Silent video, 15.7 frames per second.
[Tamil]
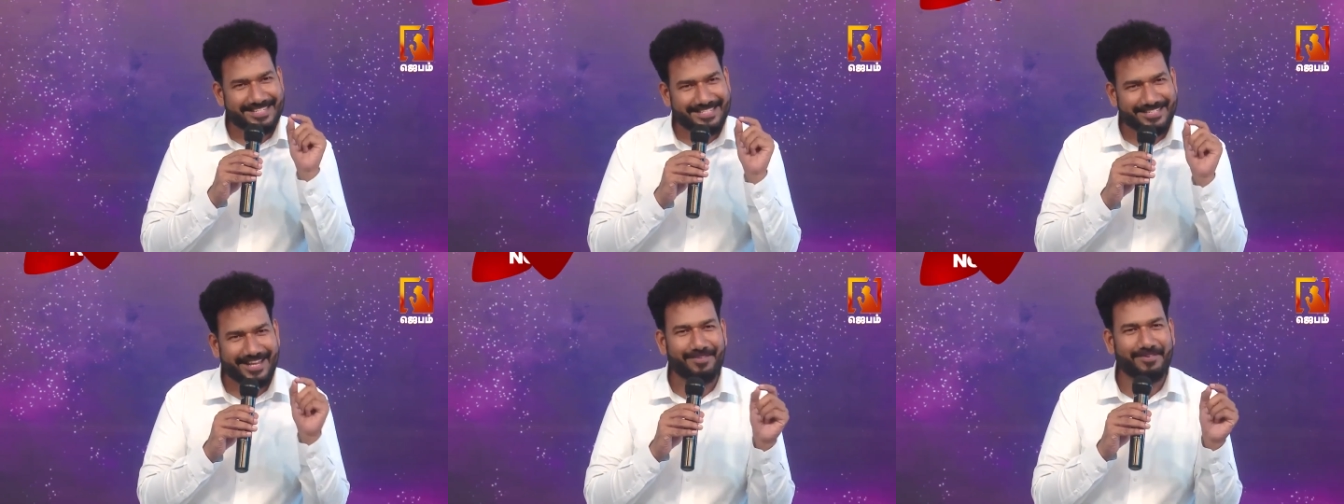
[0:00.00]

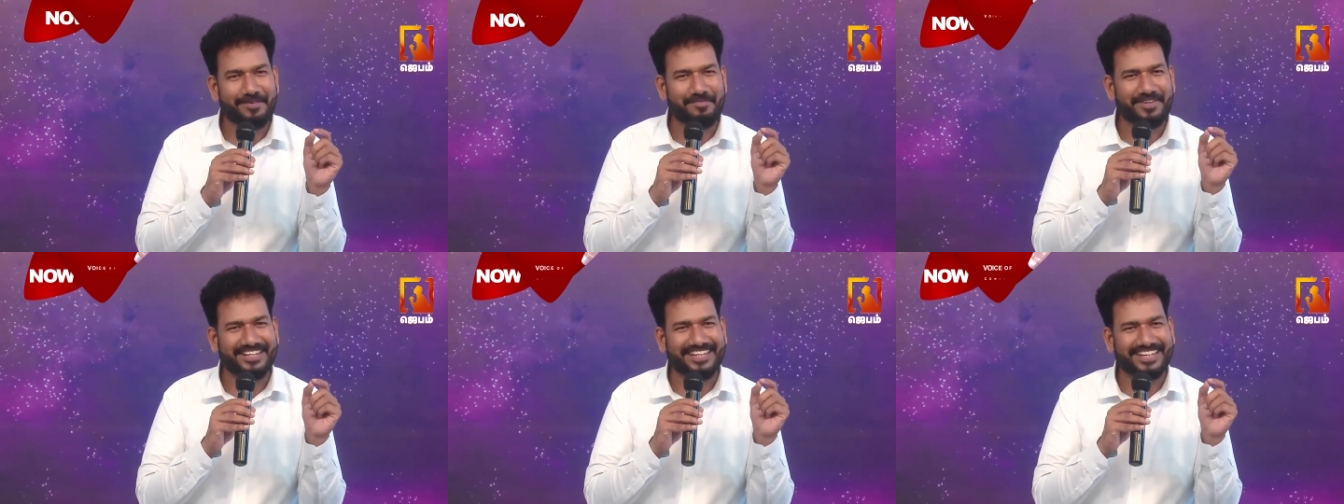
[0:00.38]

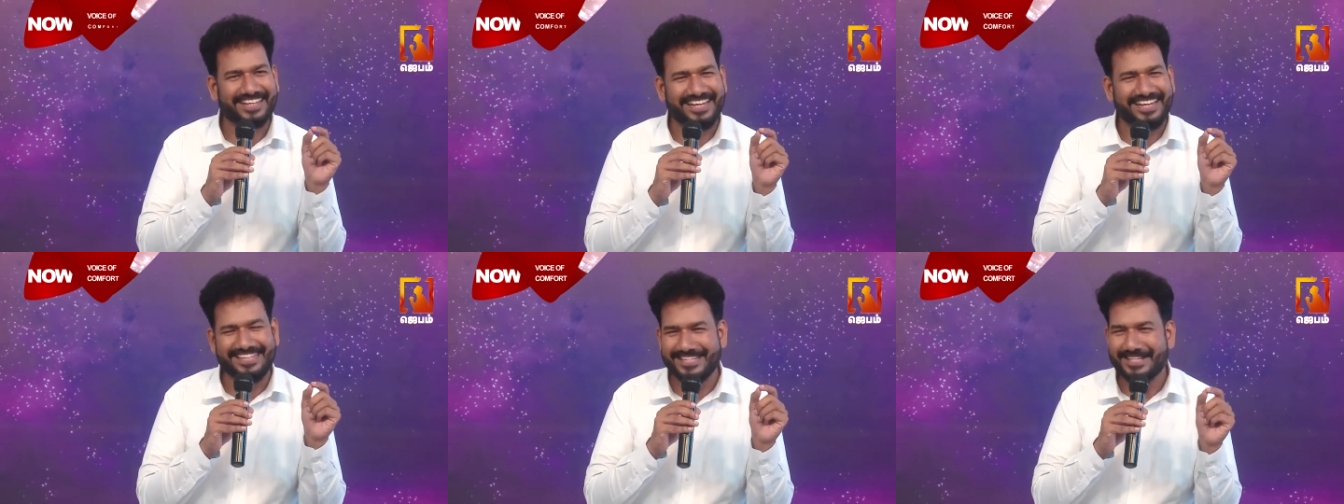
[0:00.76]
செல்வமும்
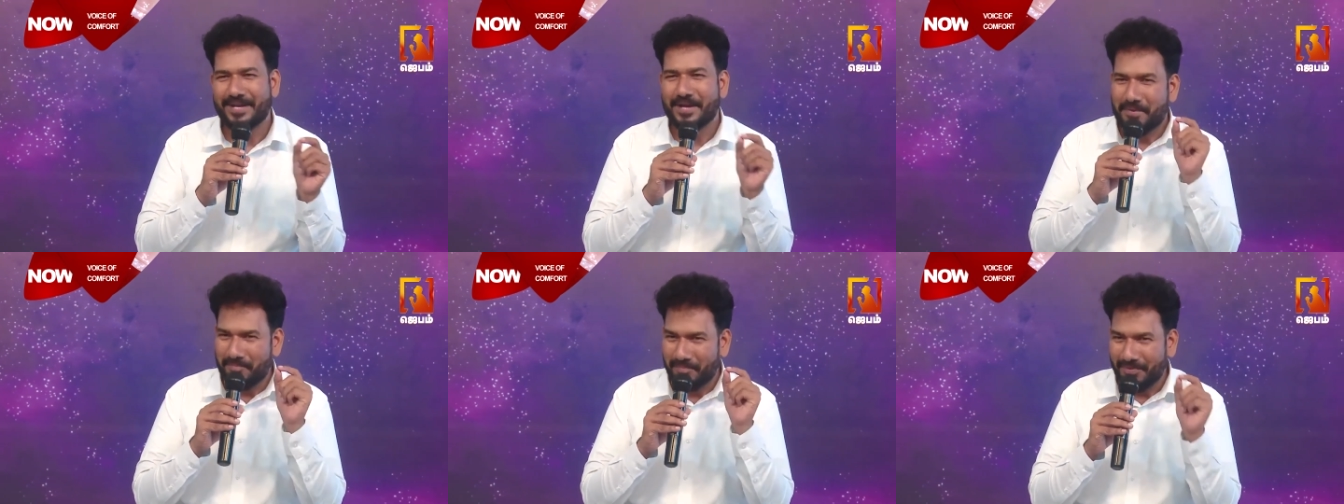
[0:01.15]
இருக்காது
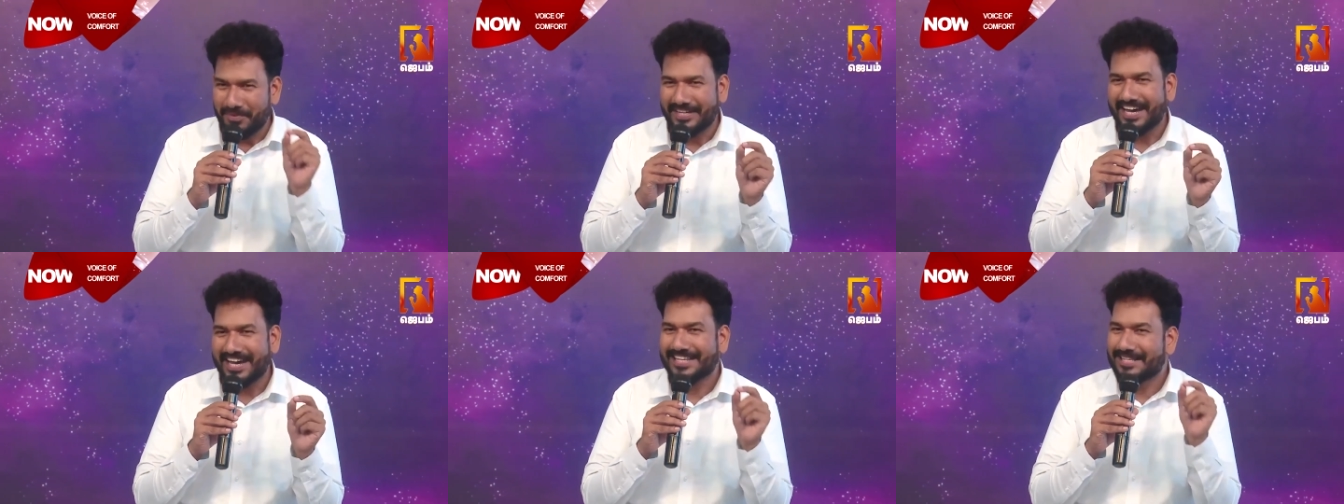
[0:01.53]

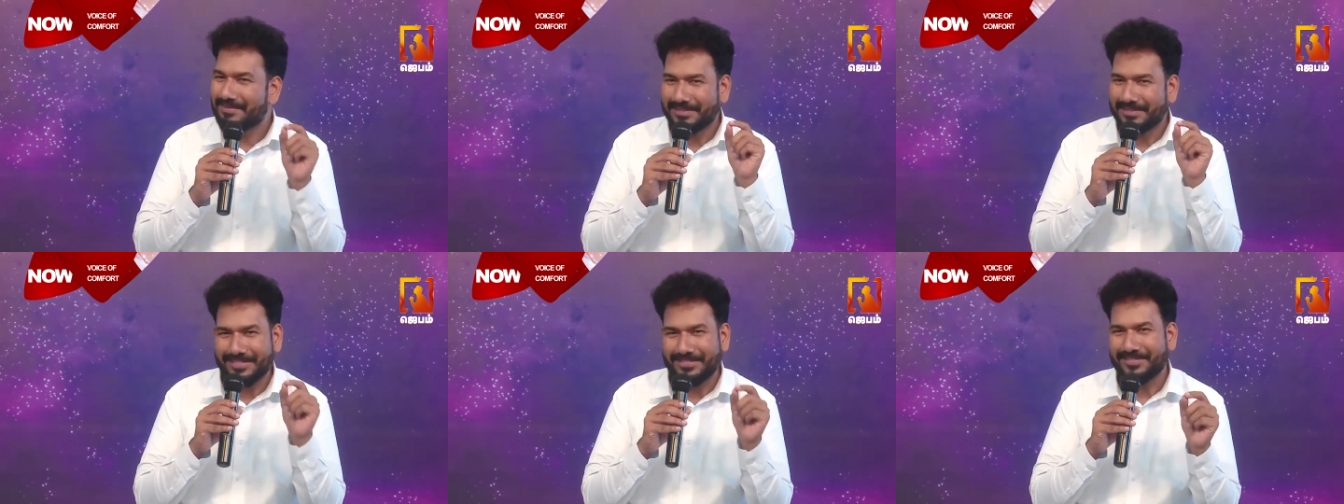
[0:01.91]
பொண்ணு அதை
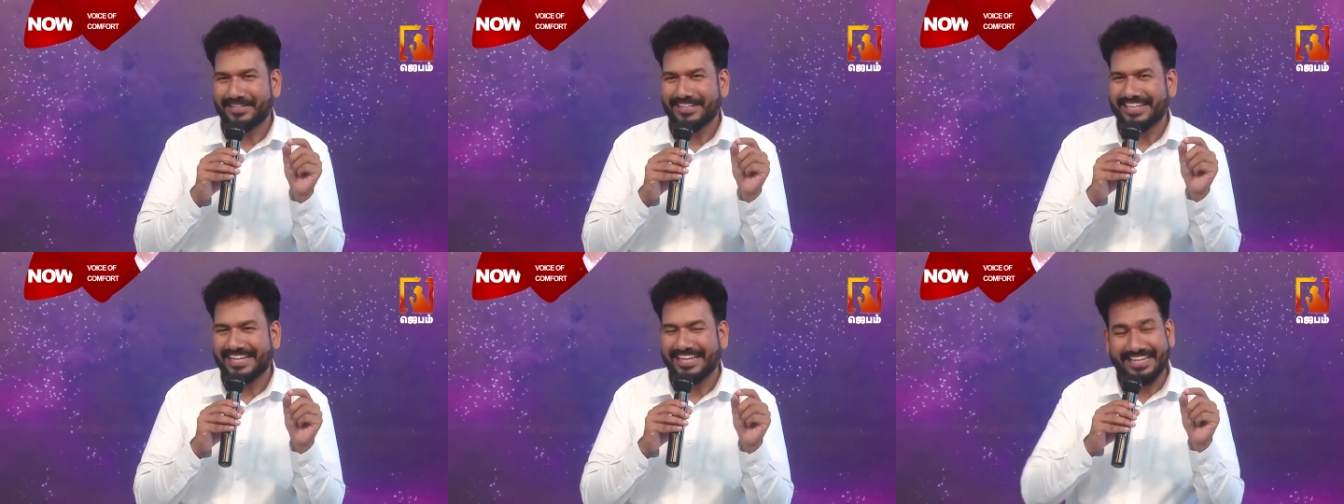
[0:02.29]
பற்றி
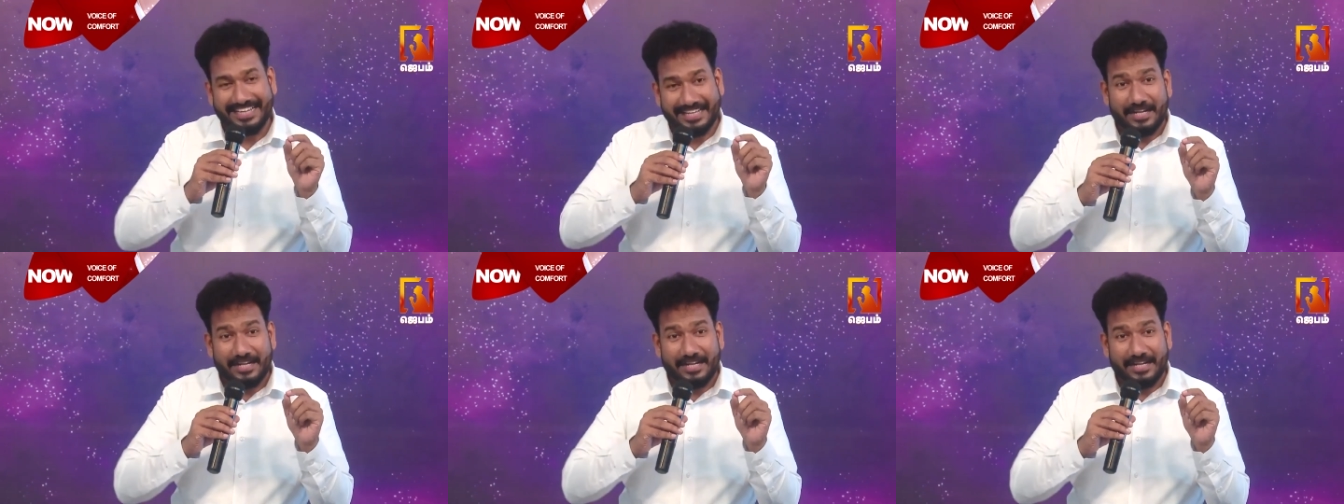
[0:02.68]
சொல்லலை